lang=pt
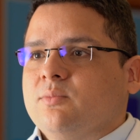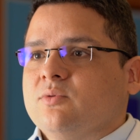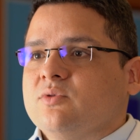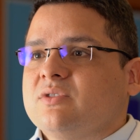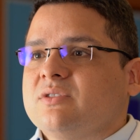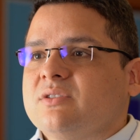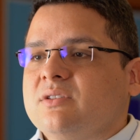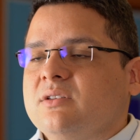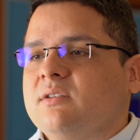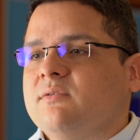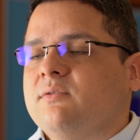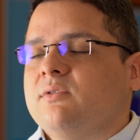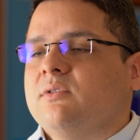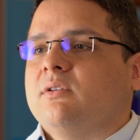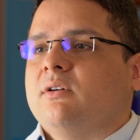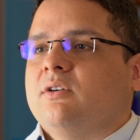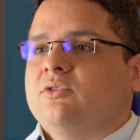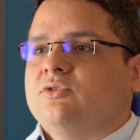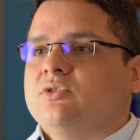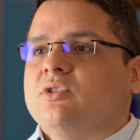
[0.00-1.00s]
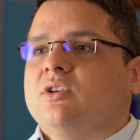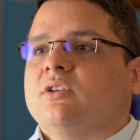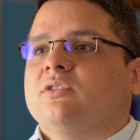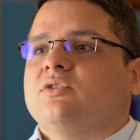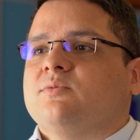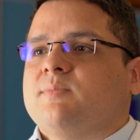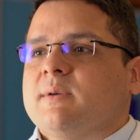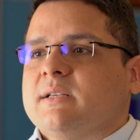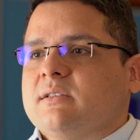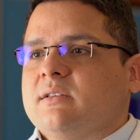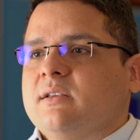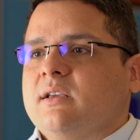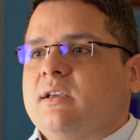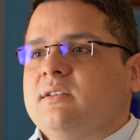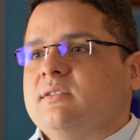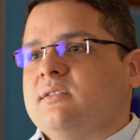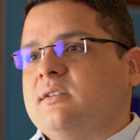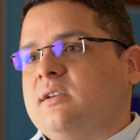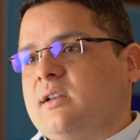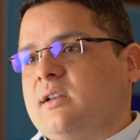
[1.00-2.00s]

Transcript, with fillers: possível aos nossos pacientes e